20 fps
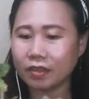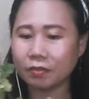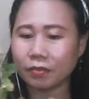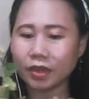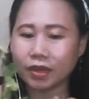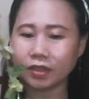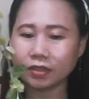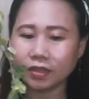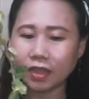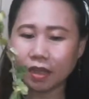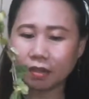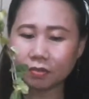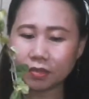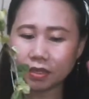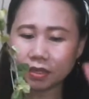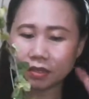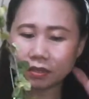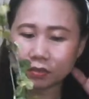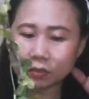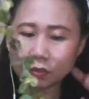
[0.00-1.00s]
Ah, ang dami
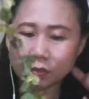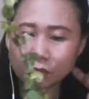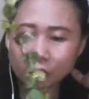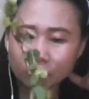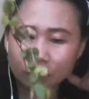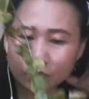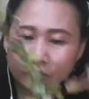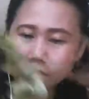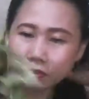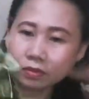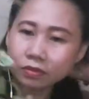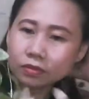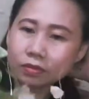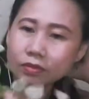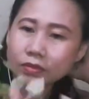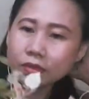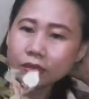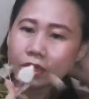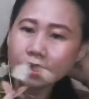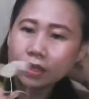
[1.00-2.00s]
niyang tumubo.
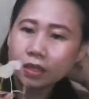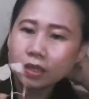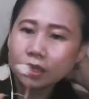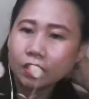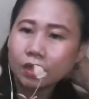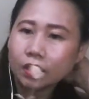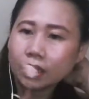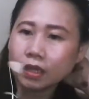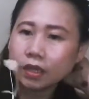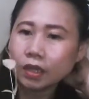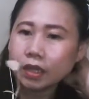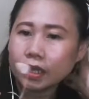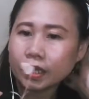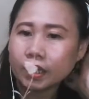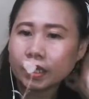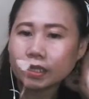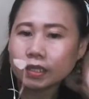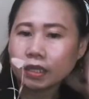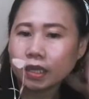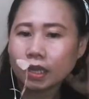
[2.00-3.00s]

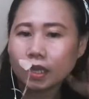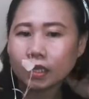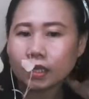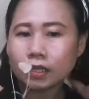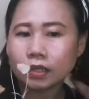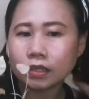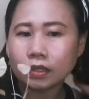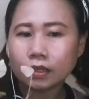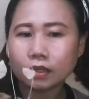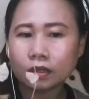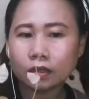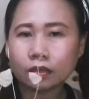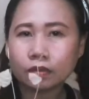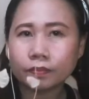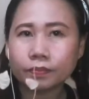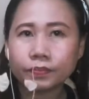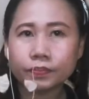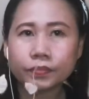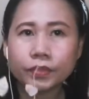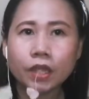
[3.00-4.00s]
Ayan, ang,
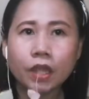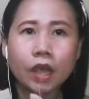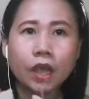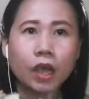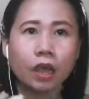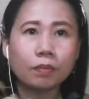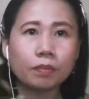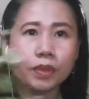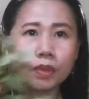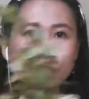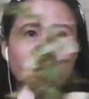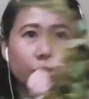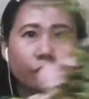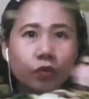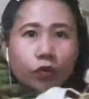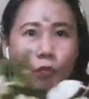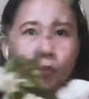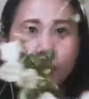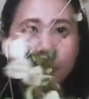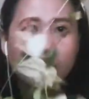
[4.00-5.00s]
ang
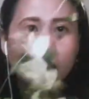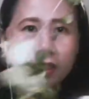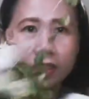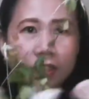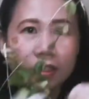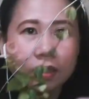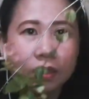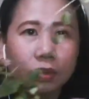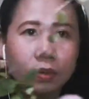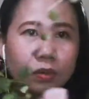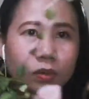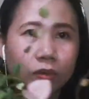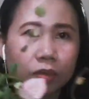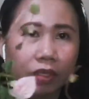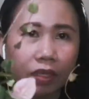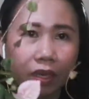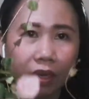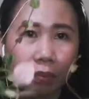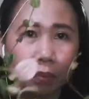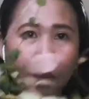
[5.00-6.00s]
pagpapropagate nito,
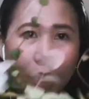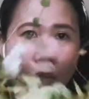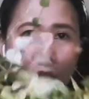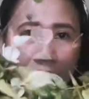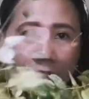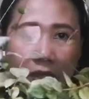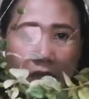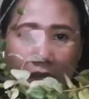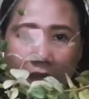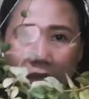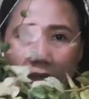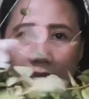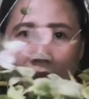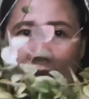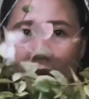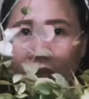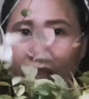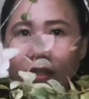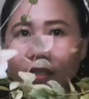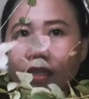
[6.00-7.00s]
trim lang din,
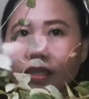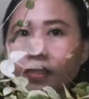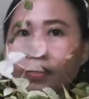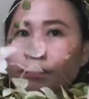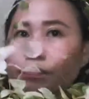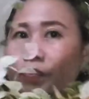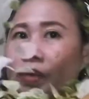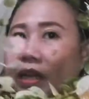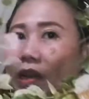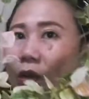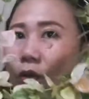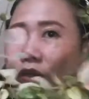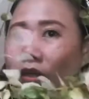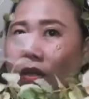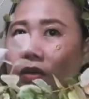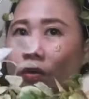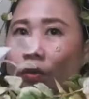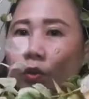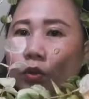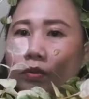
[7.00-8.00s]
ikakat din below the
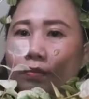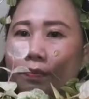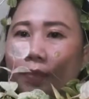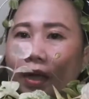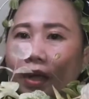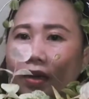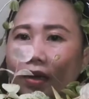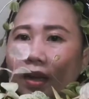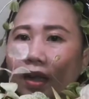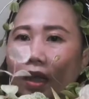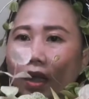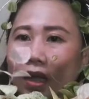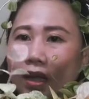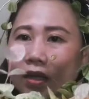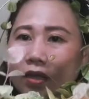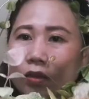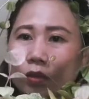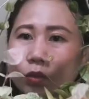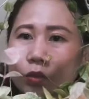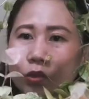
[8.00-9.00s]
node para
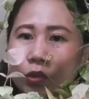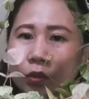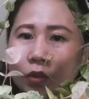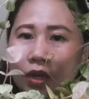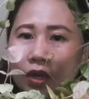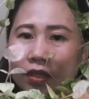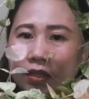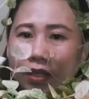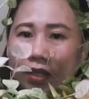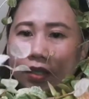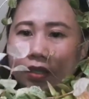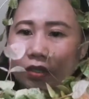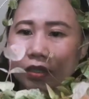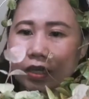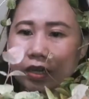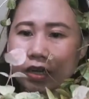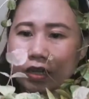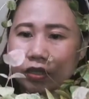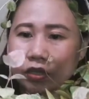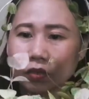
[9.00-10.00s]
tusok lang din,
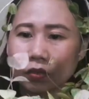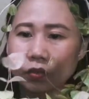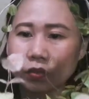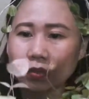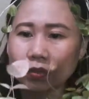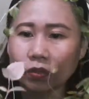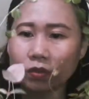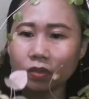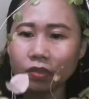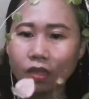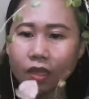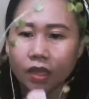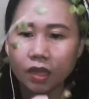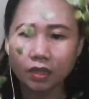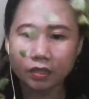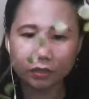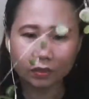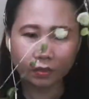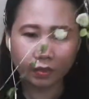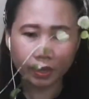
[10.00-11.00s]
diretso tusok sa
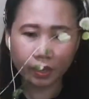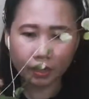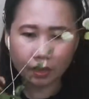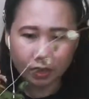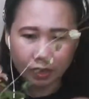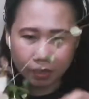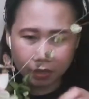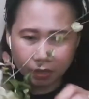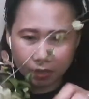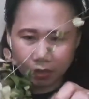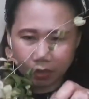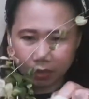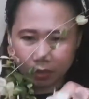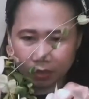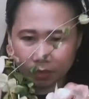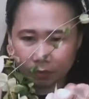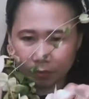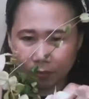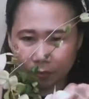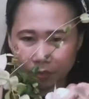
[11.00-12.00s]
soil.
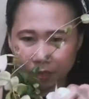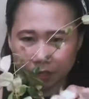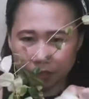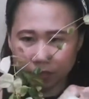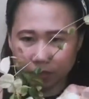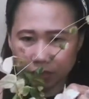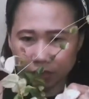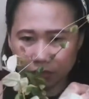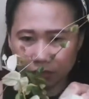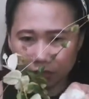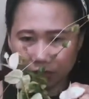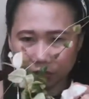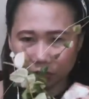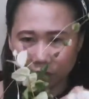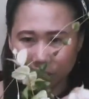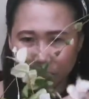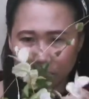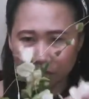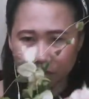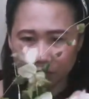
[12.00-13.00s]
Mabilis rin siyang
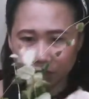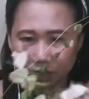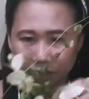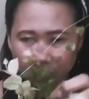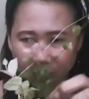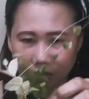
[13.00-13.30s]
dumami.